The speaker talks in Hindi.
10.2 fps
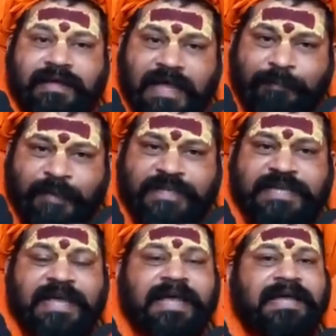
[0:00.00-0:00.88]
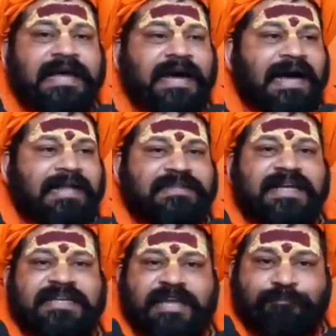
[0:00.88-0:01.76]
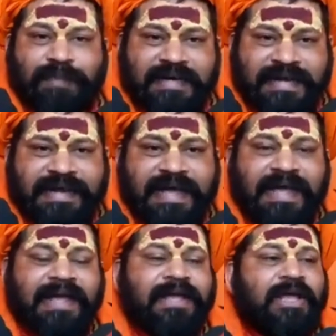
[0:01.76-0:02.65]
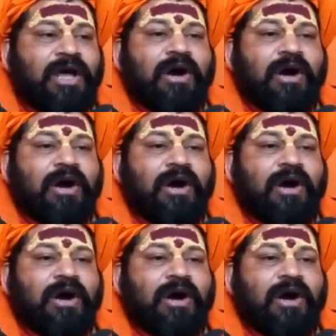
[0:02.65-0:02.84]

के पीछे आतंकी फंडिंग है